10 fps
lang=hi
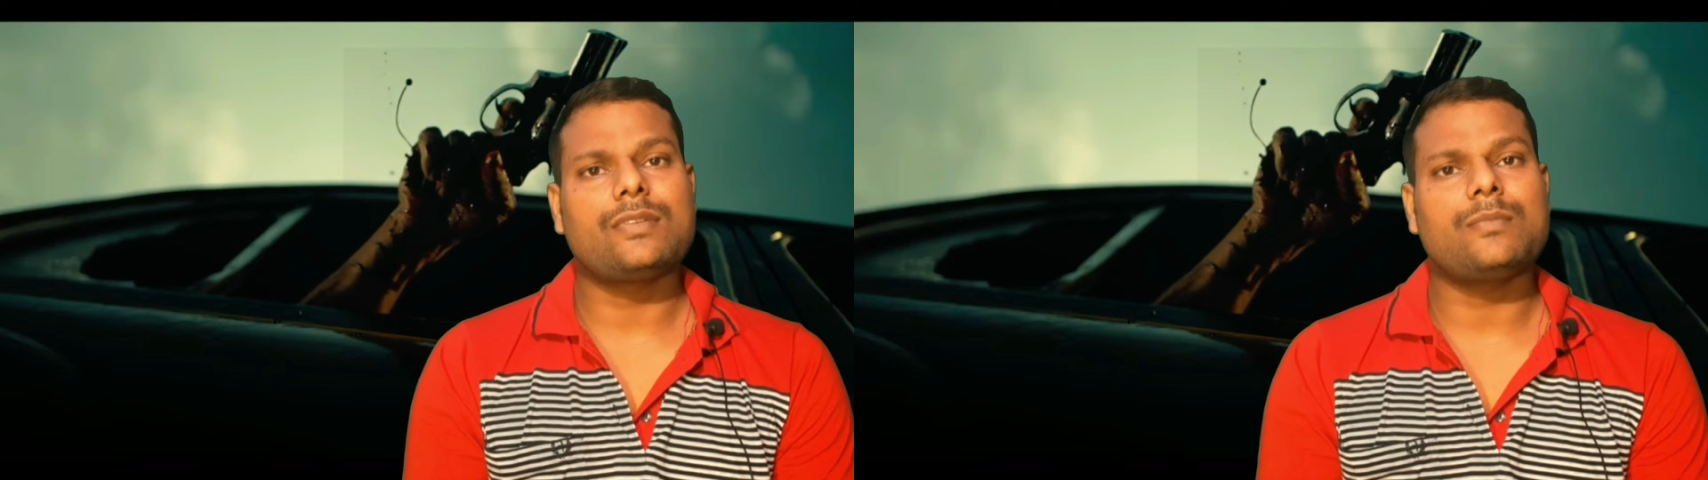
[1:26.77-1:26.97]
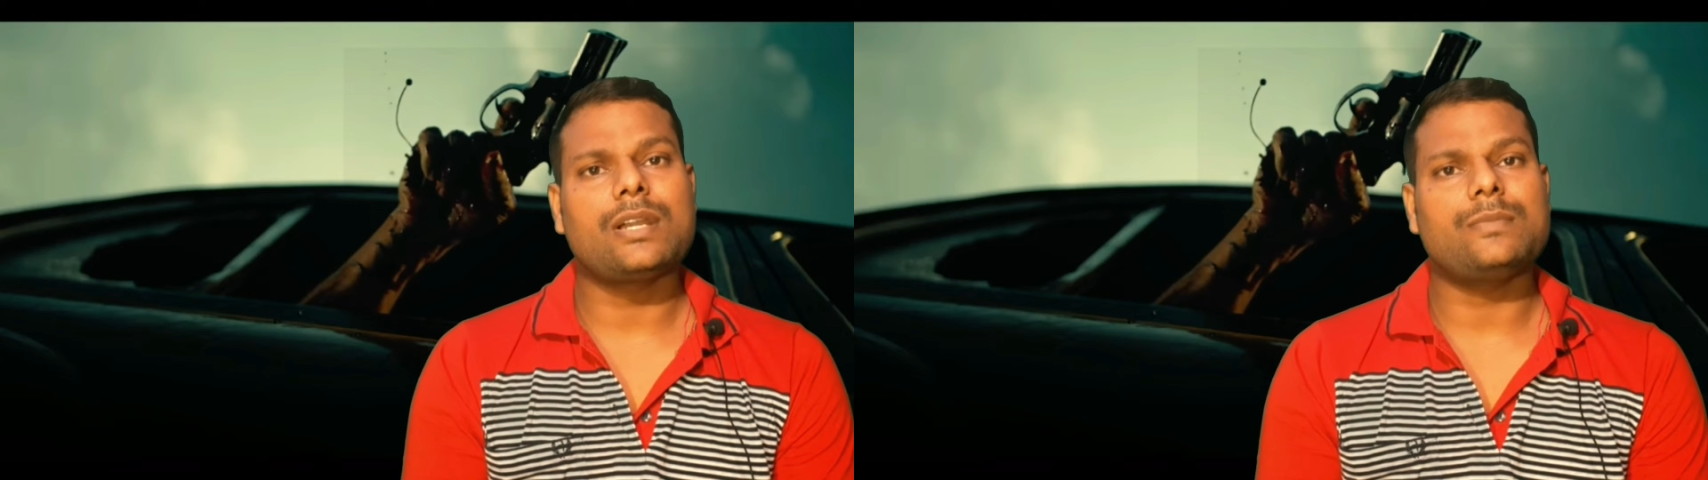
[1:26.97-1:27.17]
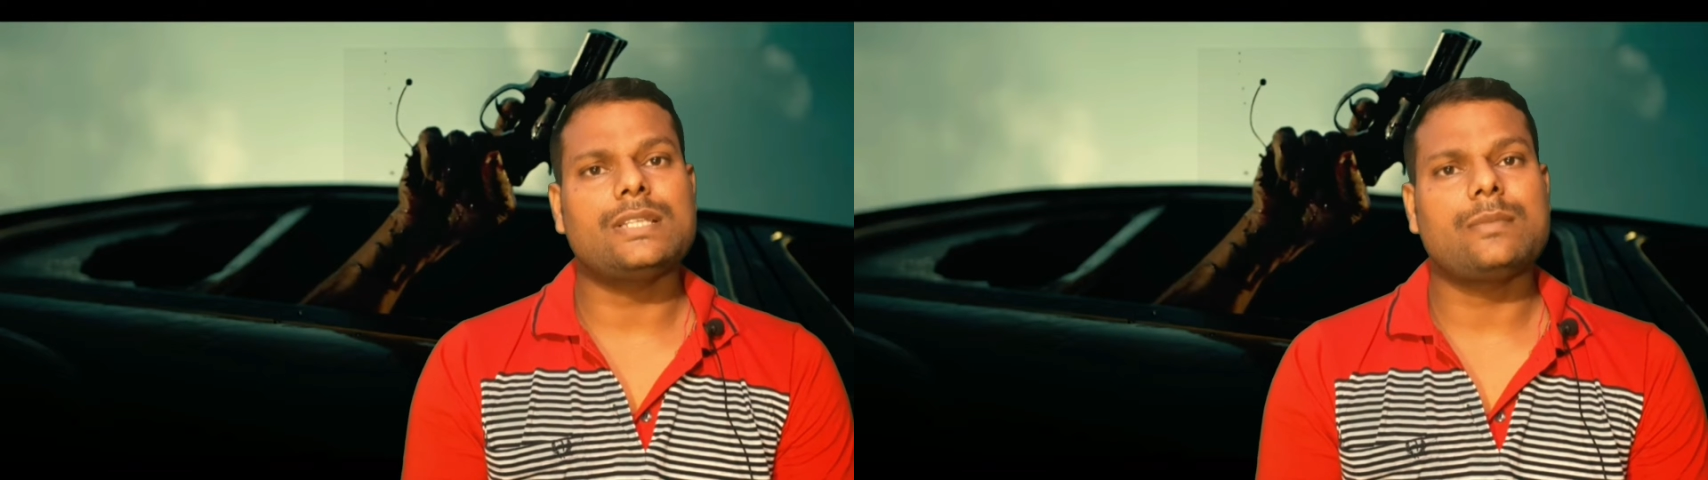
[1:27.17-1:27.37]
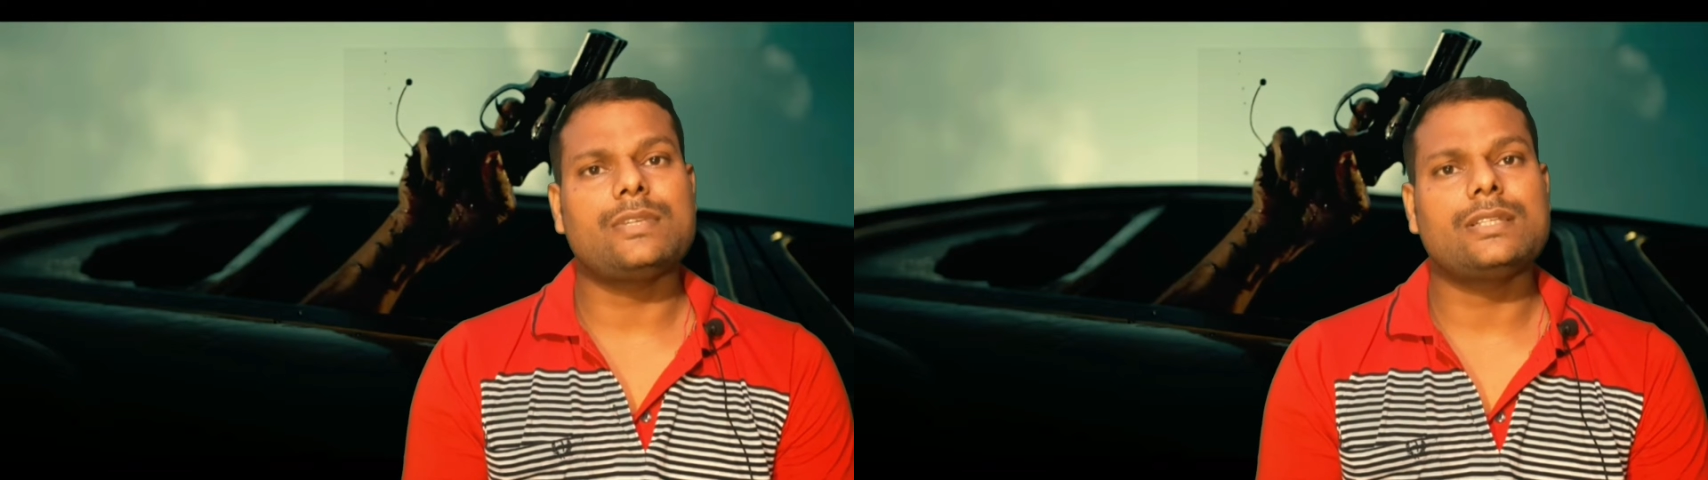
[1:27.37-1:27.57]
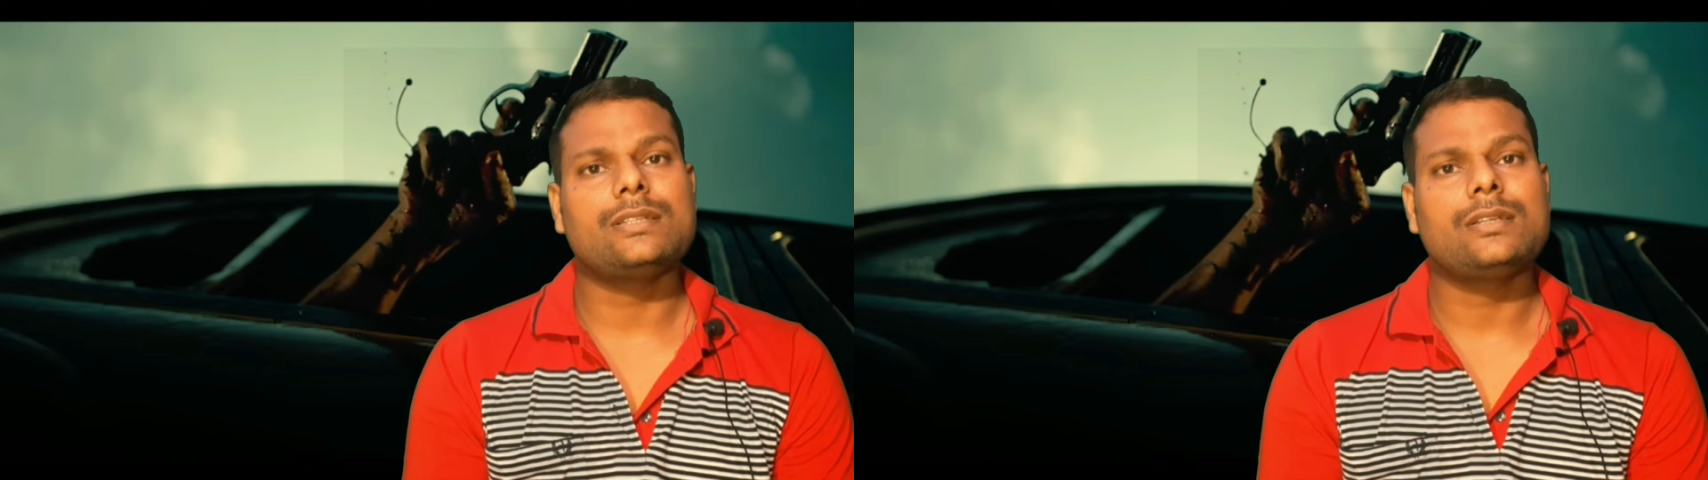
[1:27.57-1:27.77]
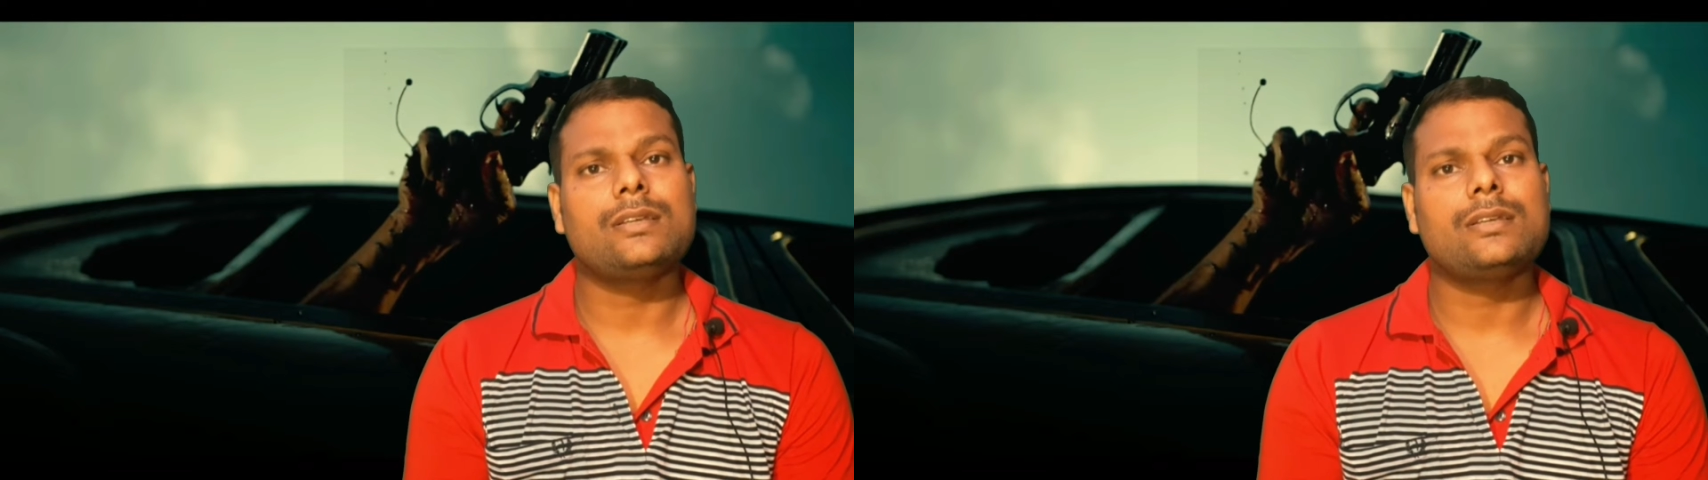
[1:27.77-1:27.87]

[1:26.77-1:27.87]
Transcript: फिल्म कब्जा में